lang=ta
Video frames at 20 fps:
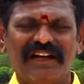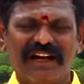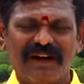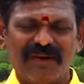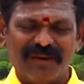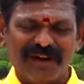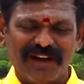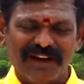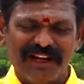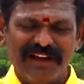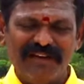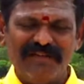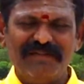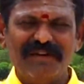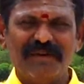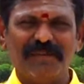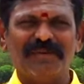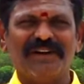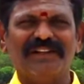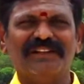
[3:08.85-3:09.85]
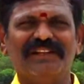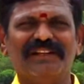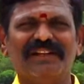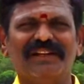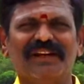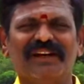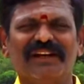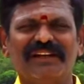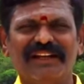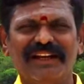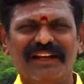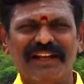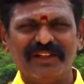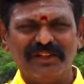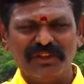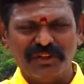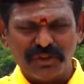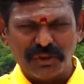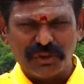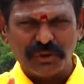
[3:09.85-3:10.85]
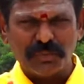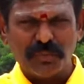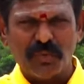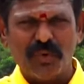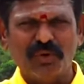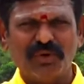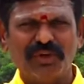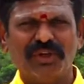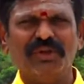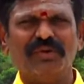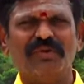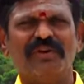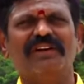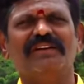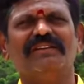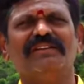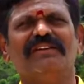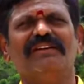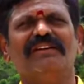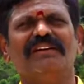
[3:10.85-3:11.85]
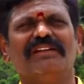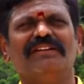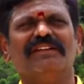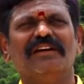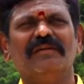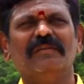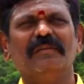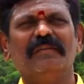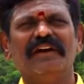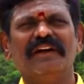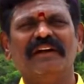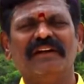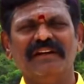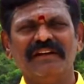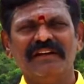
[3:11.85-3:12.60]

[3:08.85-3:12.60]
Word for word: அவங்க லைஃபே பார்த்திங்கன்னா எல்லாத்தையும் ஸ்போர்ட்டிவாக எடுத்துக்கிற தன்மை